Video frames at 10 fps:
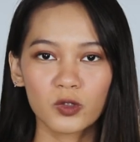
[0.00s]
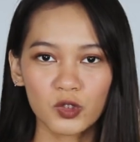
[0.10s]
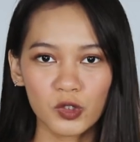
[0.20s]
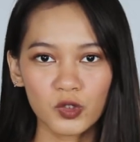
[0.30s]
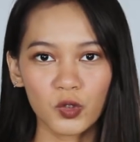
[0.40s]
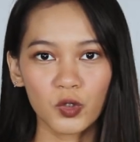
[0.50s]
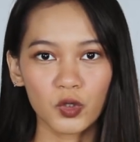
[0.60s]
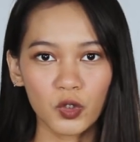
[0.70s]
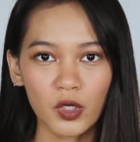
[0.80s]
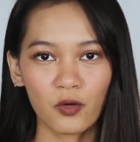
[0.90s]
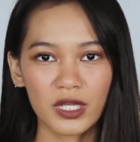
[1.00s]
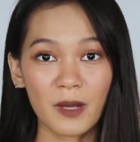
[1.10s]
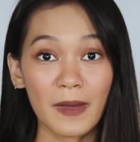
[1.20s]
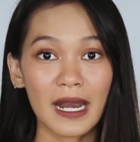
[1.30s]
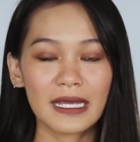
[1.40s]
khusus untuk kulit
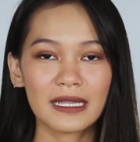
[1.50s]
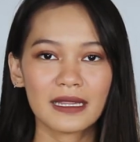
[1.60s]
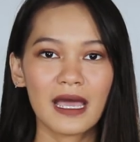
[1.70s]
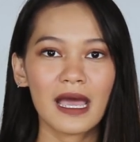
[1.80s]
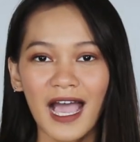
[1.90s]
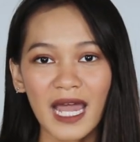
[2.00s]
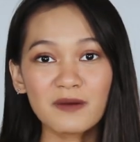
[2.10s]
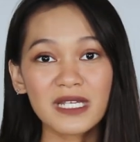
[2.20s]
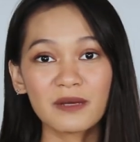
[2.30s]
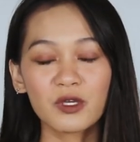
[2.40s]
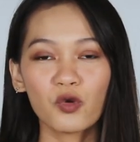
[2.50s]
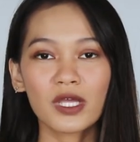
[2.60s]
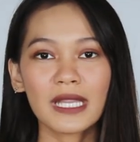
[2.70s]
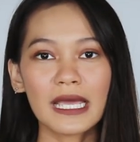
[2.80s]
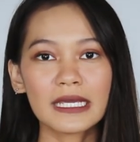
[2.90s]
kepala kita agar bisa lebih
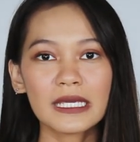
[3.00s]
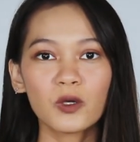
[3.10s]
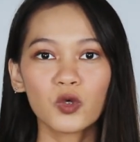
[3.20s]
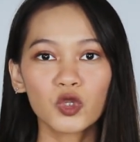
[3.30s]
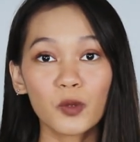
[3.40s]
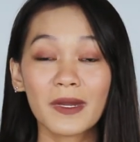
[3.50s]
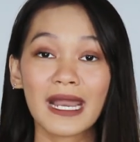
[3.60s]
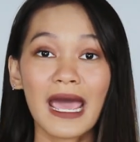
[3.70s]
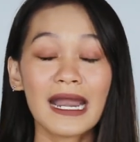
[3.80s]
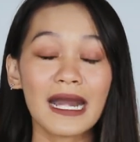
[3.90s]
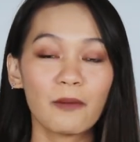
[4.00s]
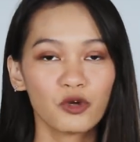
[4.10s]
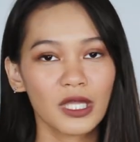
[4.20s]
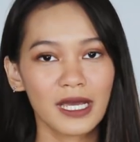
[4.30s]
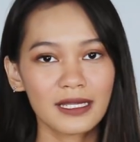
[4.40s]
kuat lagi untuk menahan
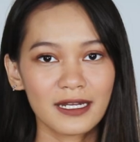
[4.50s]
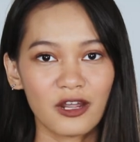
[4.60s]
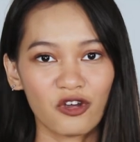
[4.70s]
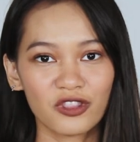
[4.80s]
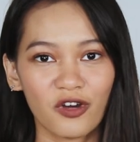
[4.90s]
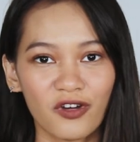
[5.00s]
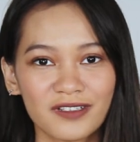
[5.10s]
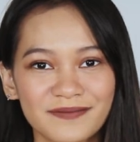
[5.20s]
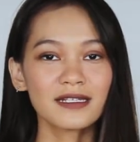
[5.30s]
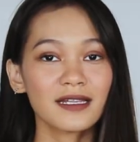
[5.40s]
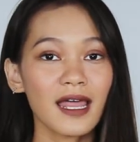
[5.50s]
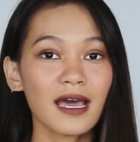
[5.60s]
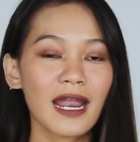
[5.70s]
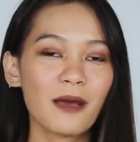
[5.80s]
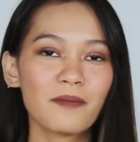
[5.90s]
rambut agar tidak rontok. Setelah
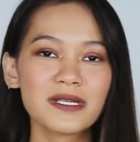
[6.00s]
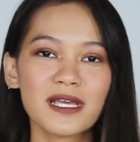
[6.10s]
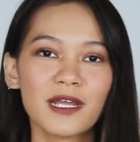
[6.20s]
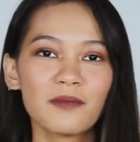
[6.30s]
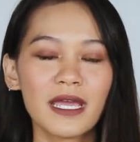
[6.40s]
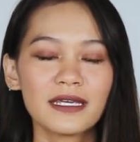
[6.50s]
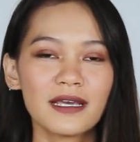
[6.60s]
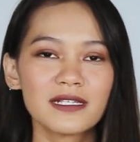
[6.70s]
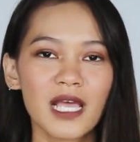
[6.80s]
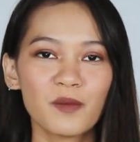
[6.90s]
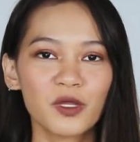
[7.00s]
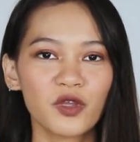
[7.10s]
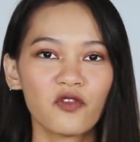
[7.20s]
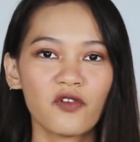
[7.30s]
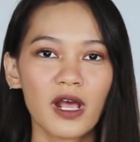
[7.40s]
keramas ada baiknya sahabat
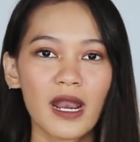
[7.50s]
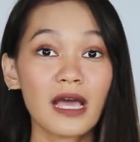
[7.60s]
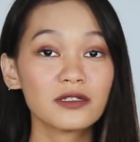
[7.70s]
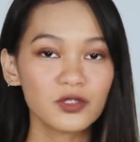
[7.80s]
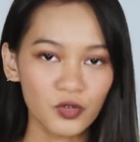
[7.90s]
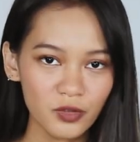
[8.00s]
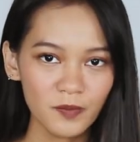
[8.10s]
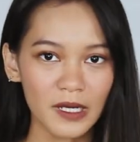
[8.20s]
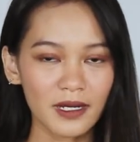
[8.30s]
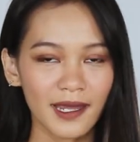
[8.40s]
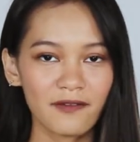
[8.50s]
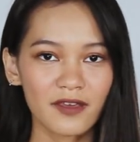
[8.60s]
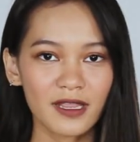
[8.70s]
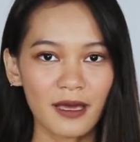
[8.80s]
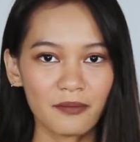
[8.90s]
Nova langsung pakai
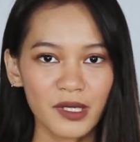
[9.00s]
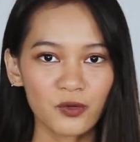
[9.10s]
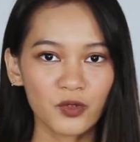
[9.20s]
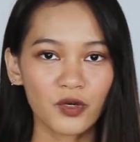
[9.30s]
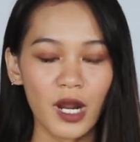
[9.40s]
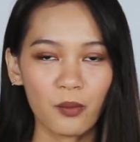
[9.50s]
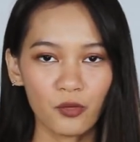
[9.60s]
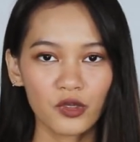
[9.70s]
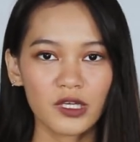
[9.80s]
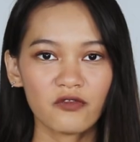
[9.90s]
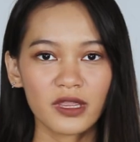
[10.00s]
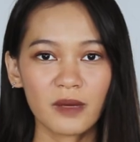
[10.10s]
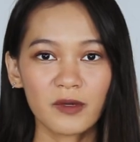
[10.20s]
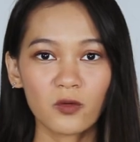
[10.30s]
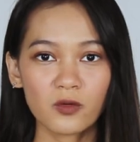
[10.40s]
vitamin untuk rambut yang
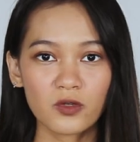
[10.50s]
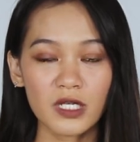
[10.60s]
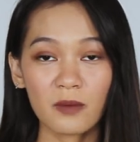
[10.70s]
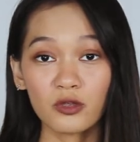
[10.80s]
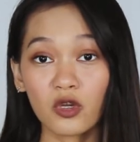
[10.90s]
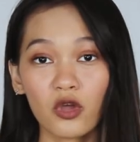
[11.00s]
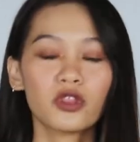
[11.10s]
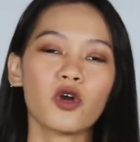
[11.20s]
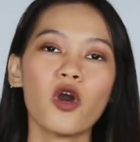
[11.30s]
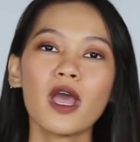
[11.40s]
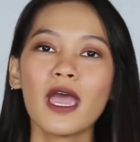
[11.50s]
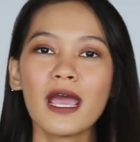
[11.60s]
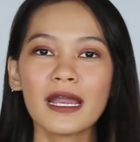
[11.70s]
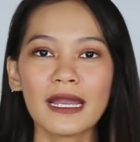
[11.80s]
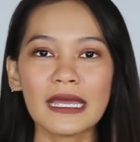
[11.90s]
vitamin khusus rambut rontok
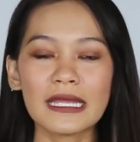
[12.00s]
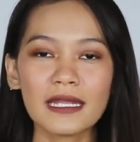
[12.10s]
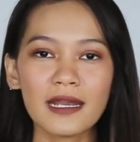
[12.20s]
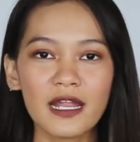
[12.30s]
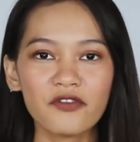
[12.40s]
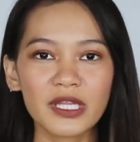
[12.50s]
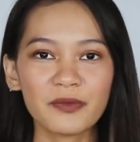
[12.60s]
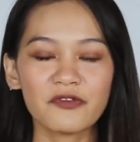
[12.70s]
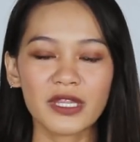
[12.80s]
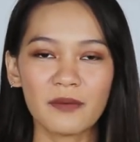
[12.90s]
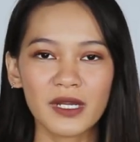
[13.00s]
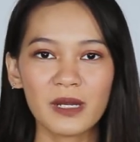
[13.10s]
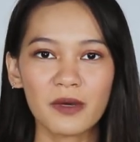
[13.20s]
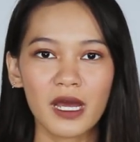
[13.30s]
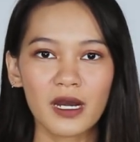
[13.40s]
Nah, ini adalah vitamin-vitamin
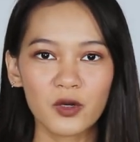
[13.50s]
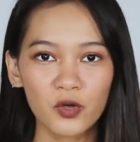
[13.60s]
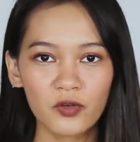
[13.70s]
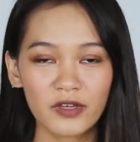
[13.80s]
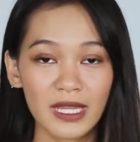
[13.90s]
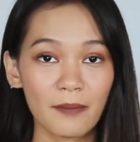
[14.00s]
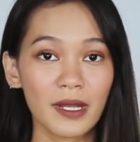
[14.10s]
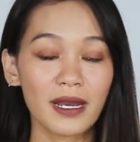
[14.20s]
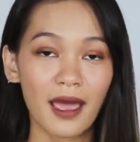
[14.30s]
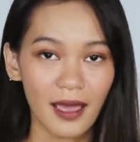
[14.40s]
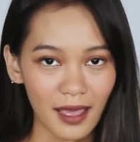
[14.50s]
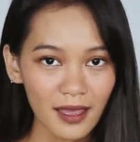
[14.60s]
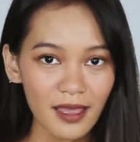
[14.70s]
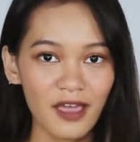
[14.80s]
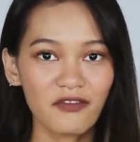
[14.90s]
yang mengandung vitamin
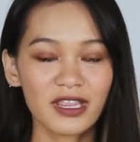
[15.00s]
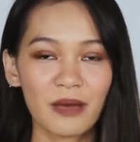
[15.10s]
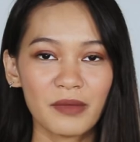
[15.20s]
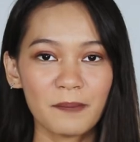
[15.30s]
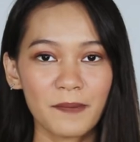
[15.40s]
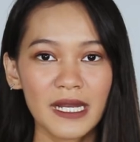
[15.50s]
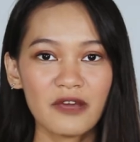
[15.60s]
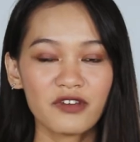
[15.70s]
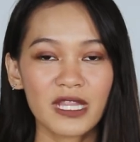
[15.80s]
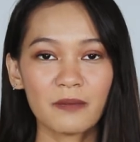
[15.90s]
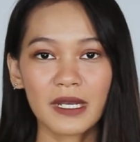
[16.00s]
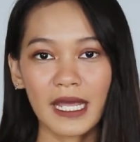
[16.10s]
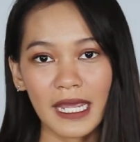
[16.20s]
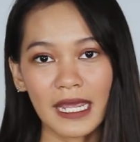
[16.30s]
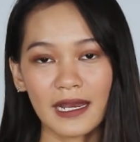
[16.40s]
A, vitamin B, dan vitamin
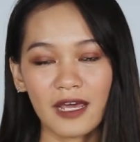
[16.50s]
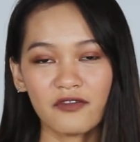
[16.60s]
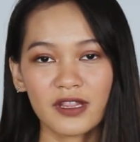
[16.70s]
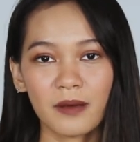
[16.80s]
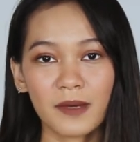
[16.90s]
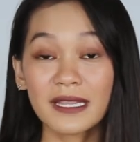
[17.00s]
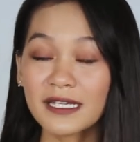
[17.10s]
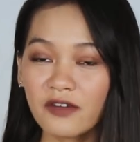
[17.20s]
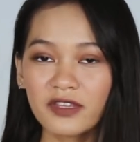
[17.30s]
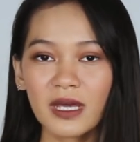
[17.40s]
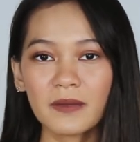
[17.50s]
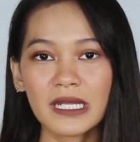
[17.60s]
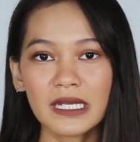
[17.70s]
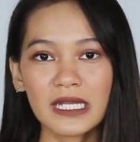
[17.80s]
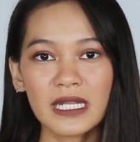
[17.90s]
E. Nah, vitamin, ketiga vitamin
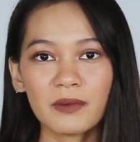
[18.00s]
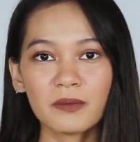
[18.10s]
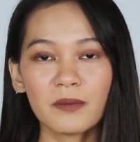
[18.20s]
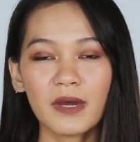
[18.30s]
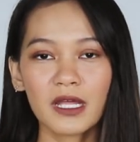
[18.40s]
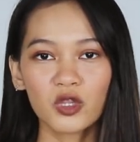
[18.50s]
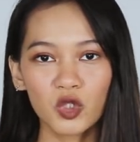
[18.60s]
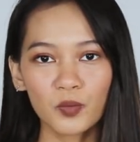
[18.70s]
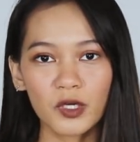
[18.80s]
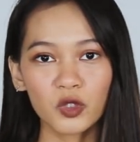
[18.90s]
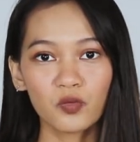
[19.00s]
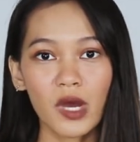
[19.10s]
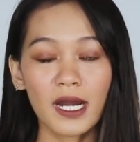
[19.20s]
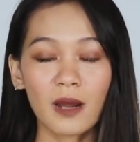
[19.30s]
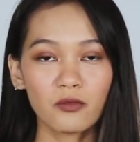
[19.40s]
ini dapat membantu
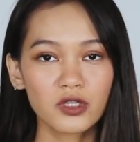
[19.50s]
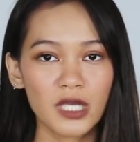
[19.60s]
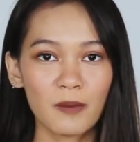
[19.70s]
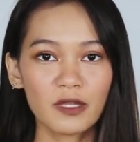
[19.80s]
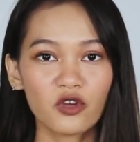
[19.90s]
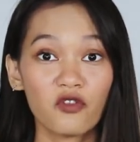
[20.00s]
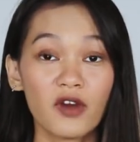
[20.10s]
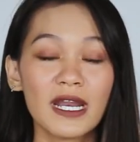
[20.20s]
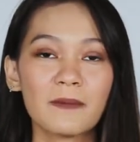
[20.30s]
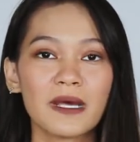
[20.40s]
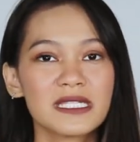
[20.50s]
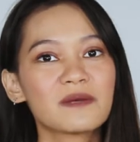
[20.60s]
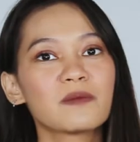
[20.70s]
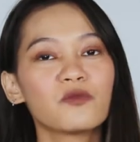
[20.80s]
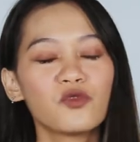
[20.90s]
pertumbuhan rambut sahabat Nova dan
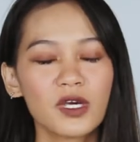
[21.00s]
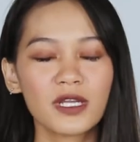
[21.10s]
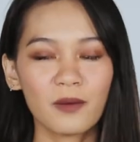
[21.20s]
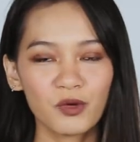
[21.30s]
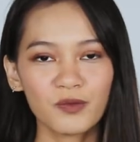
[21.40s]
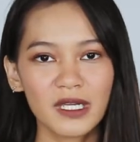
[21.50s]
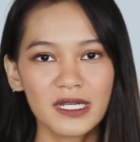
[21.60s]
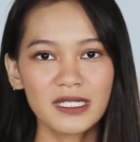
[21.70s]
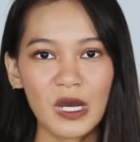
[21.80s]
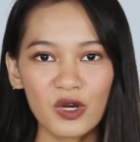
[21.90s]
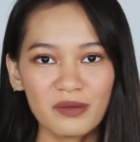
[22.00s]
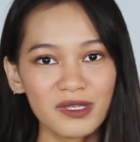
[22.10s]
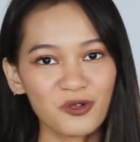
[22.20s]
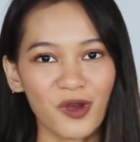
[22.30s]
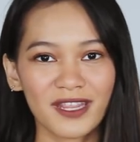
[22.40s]
pasti membuat rambut menjadi jauh
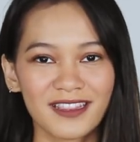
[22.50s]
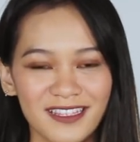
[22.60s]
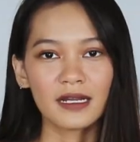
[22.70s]
lebih kuat.